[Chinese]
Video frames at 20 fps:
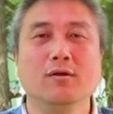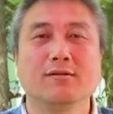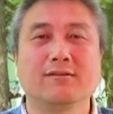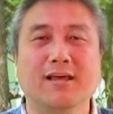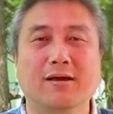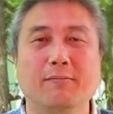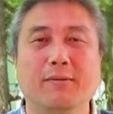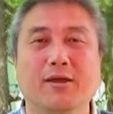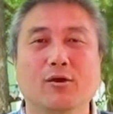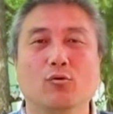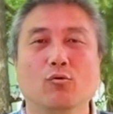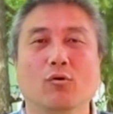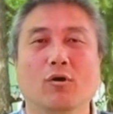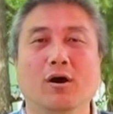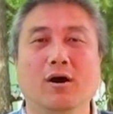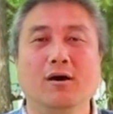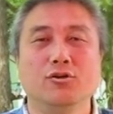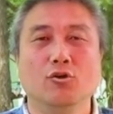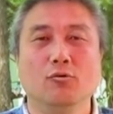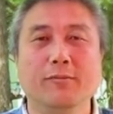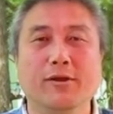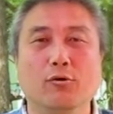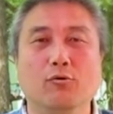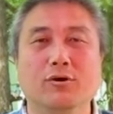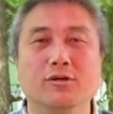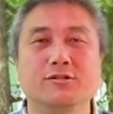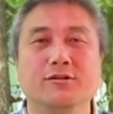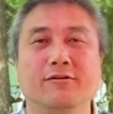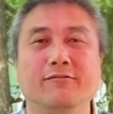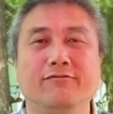在美国有美
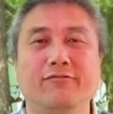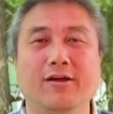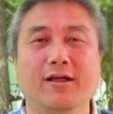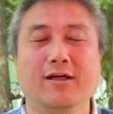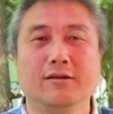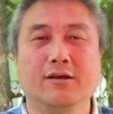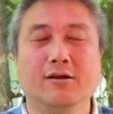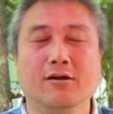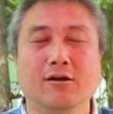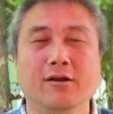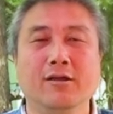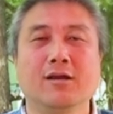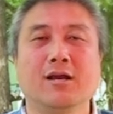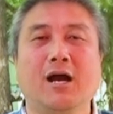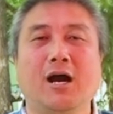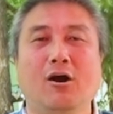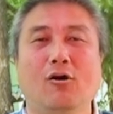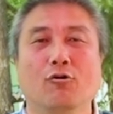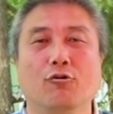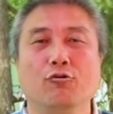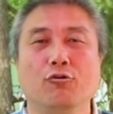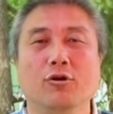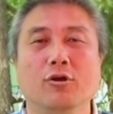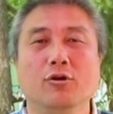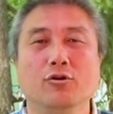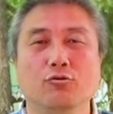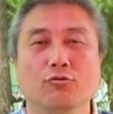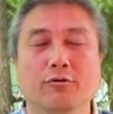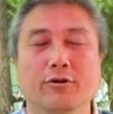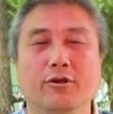国身份，你可以考虑
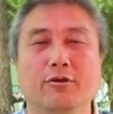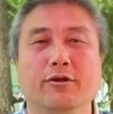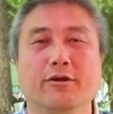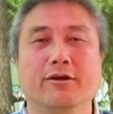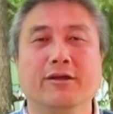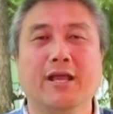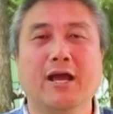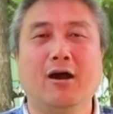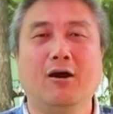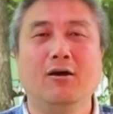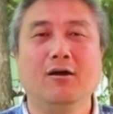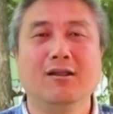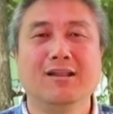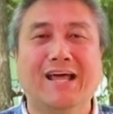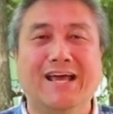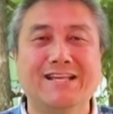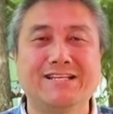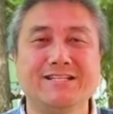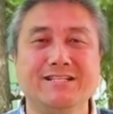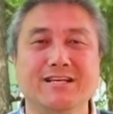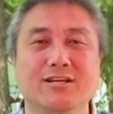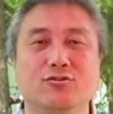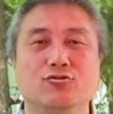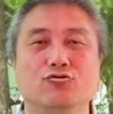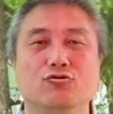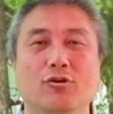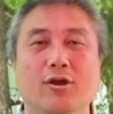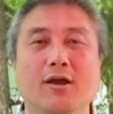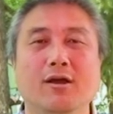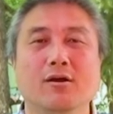用六零幺来解
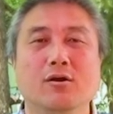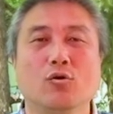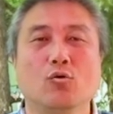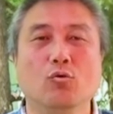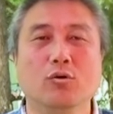决